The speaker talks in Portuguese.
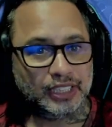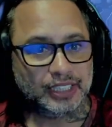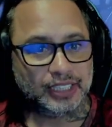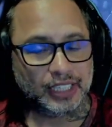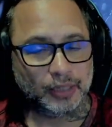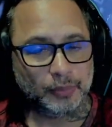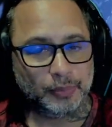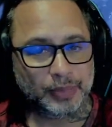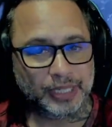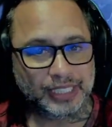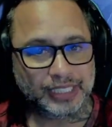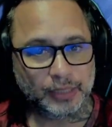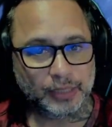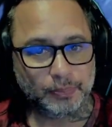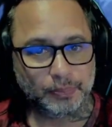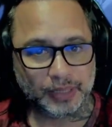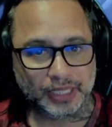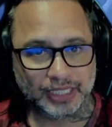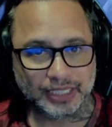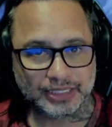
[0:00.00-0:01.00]
também tem
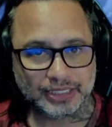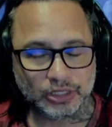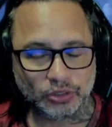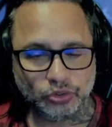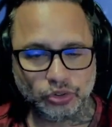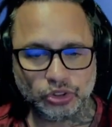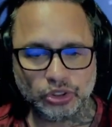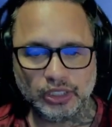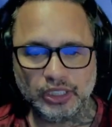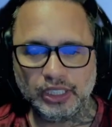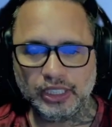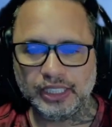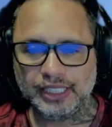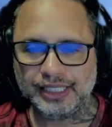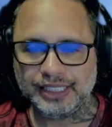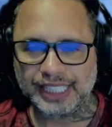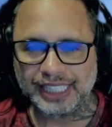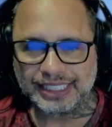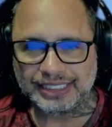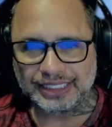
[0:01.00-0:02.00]
puzzles,
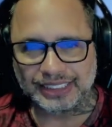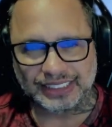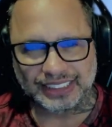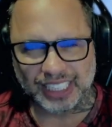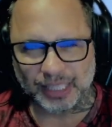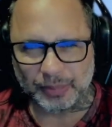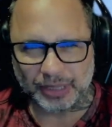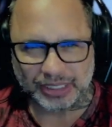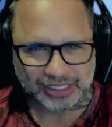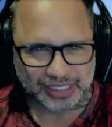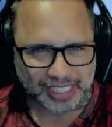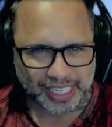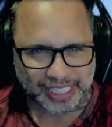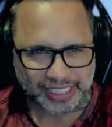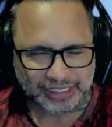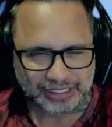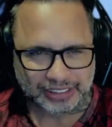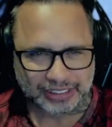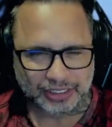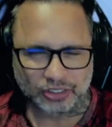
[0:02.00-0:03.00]
tem sistema de
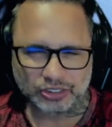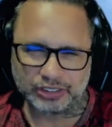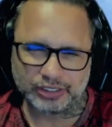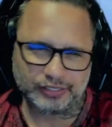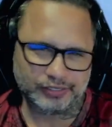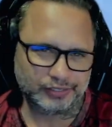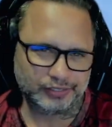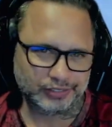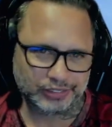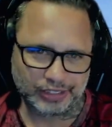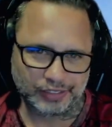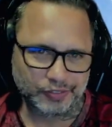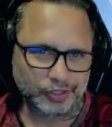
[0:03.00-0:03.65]
land, eu já, já vi